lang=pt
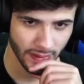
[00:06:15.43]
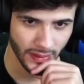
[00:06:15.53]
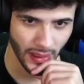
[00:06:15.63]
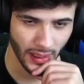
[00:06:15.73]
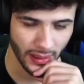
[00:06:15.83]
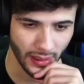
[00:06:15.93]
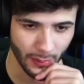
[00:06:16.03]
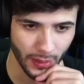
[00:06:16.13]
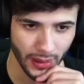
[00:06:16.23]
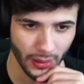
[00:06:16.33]
Tá,
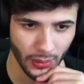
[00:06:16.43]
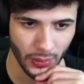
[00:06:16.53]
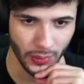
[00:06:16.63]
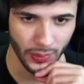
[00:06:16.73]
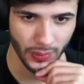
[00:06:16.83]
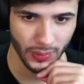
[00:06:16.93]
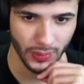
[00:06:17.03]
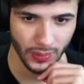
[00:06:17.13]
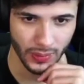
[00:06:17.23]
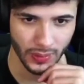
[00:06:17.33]
quem manda é o...
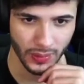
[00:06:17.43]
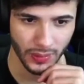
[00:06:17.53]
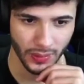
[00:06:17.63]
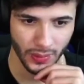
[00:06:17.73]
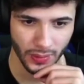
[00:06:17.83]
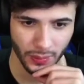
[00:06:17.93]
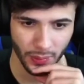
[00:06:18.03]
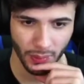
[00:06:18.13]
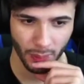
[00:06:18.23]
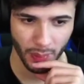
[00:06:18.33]
É é
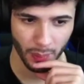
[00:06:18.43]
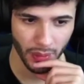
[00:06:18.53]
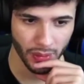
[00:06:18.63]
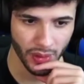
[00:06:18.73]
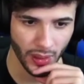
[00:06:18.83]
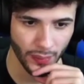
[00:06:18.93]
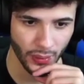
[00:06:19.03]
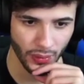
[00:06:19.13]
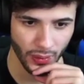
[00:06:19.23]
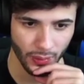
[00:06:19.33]
o primeiro chefe
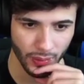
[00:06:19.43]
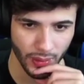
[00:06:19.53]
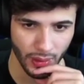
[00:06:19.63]
e o segundo.